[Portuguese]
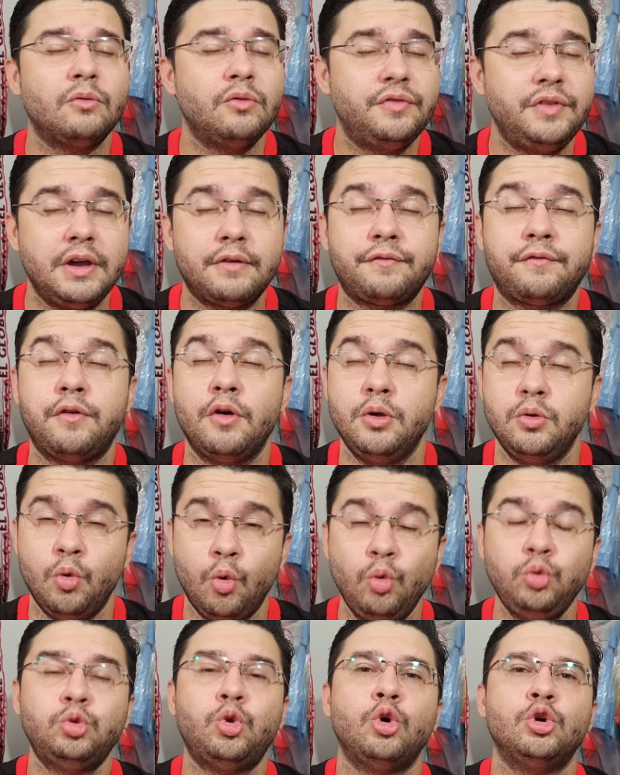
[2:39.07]
O Vinha foi
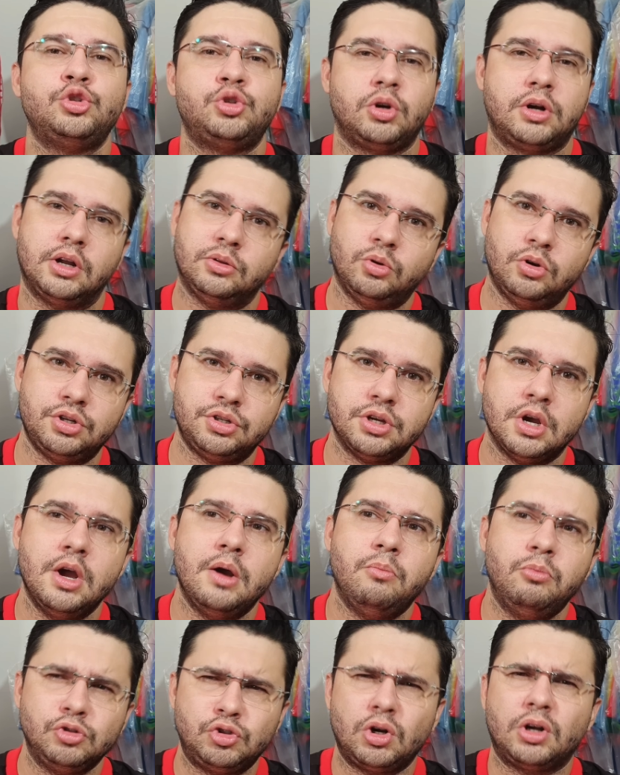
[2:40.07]
um dos jogadores,
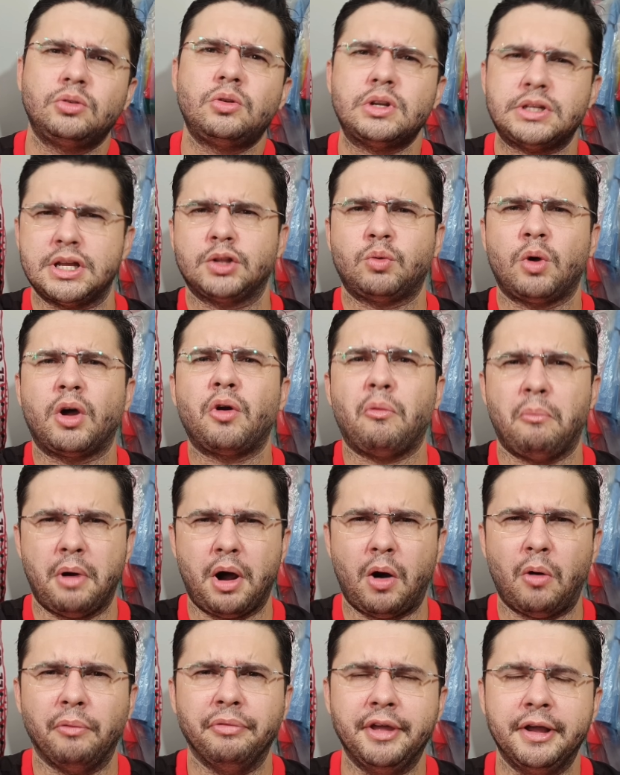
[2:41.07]
muitos jogadores atuaram
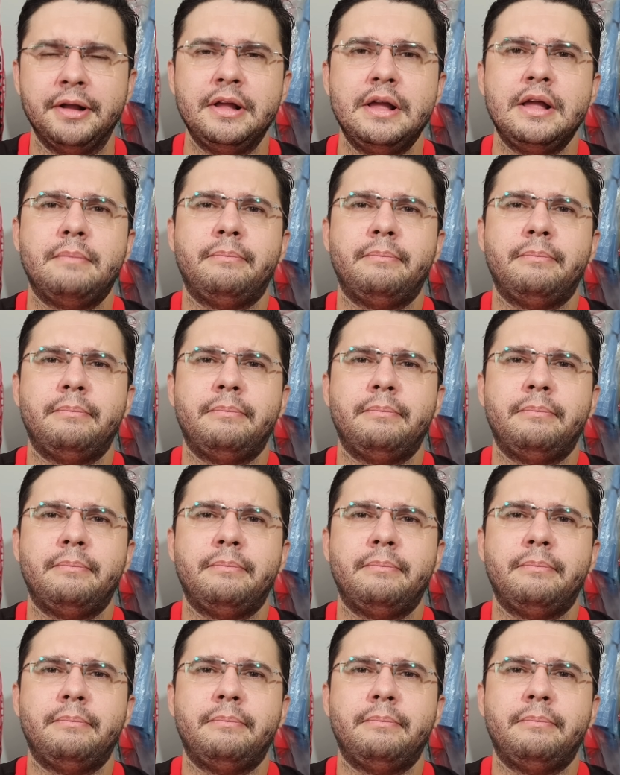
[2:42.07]
mal, né?